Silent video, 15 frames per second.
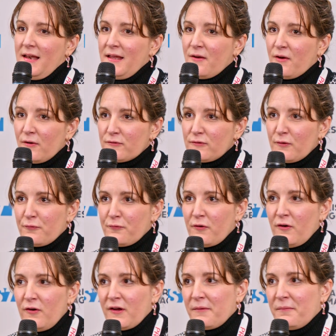Les grands temps
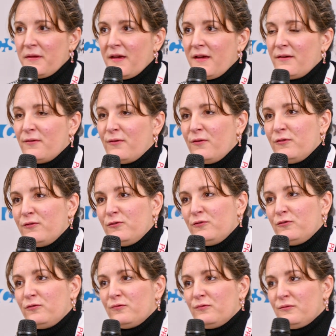forts, eh bien, euh,
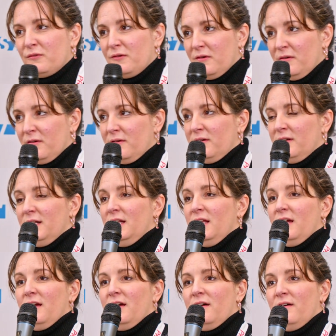ce sont euh,
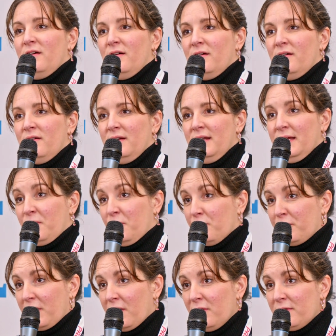euh, les
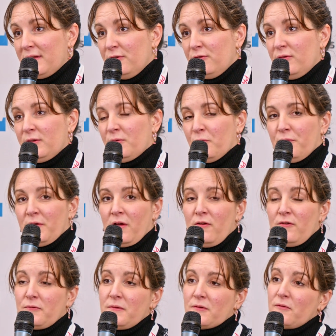conférences, les
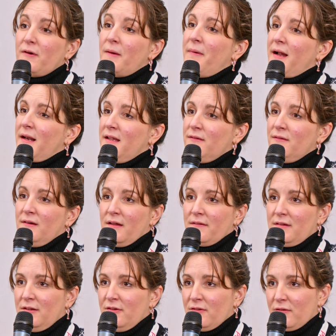conférences, puisqu'on va parler de
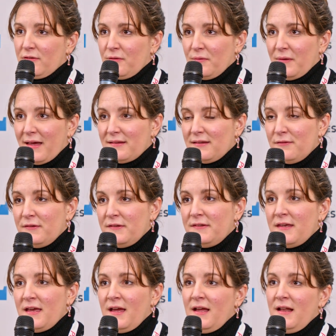l'intelligence
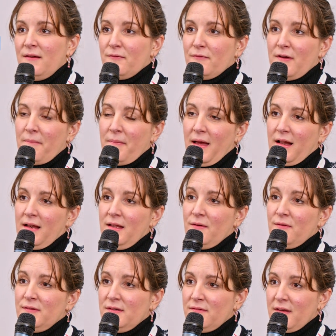artificielle, on va
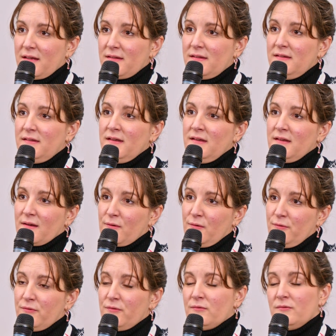parler diversité,
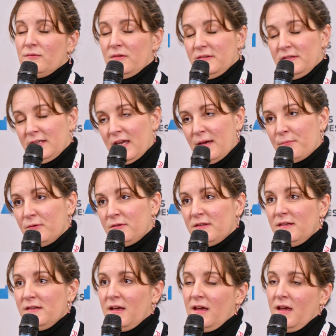inclusion, handicap
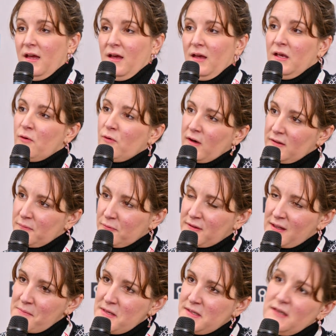aussi.
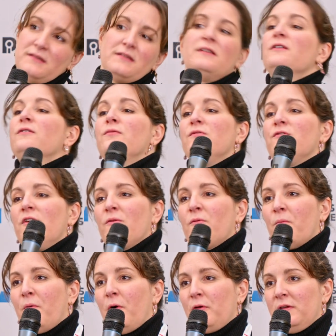Éco-responsabilité, c'est des sujets
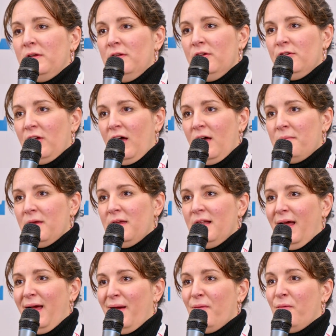qu'on portait déjà,
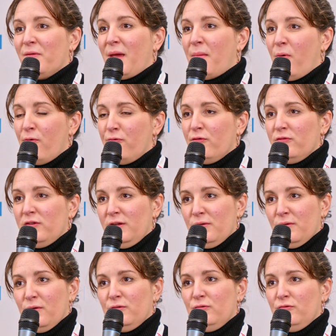mais là, on
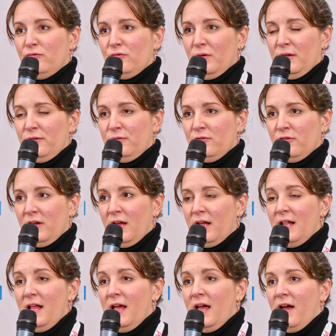approfondit toujours les sujets.
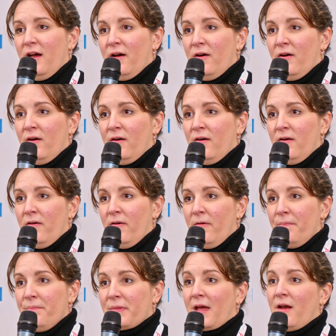
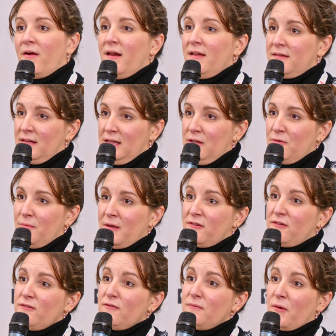alors là, c'est
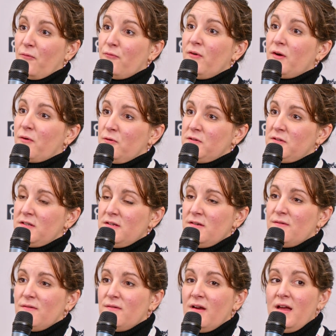l'innovation, mais on voit
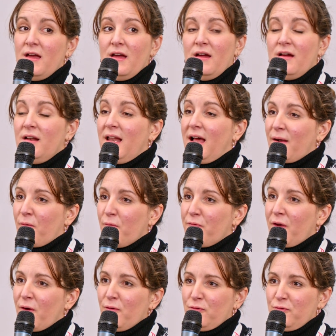qu'aussi la
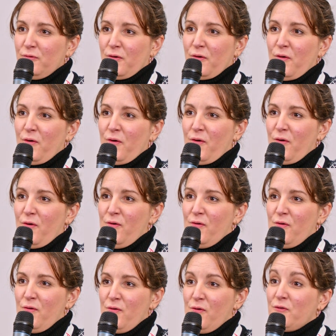conférence sur euh,
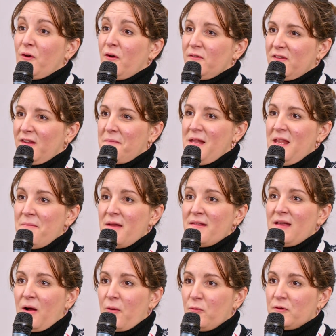le, 35 mm
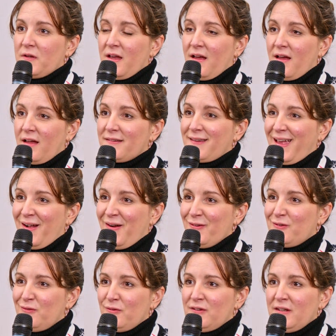a rencontré un, très
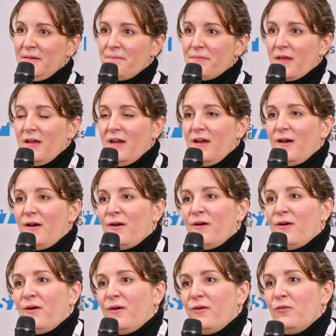grand succès.
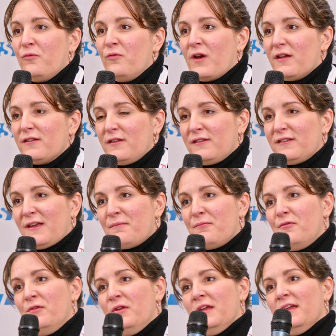Euh, donc voilà, ça c'est un
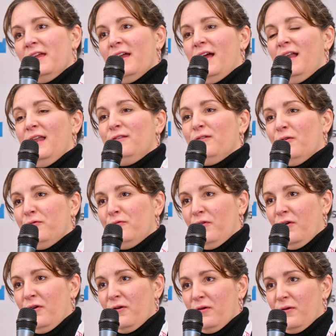peu les, temps
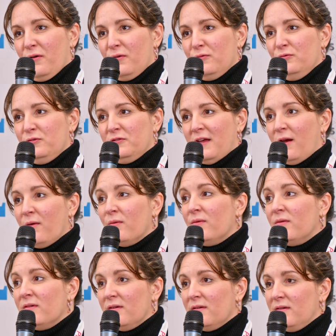forts euh, du
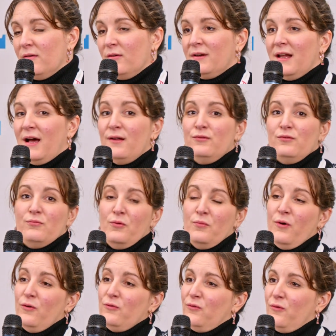salon, au-delà du
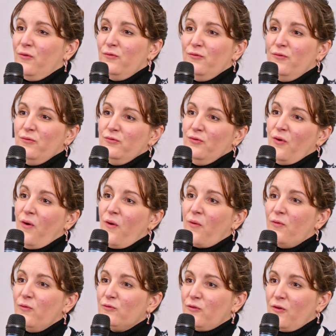moment de, de
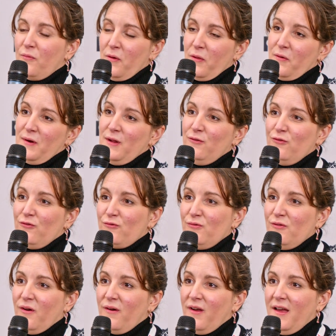rencontre pendant les deux
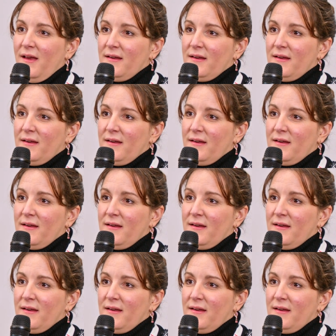jours,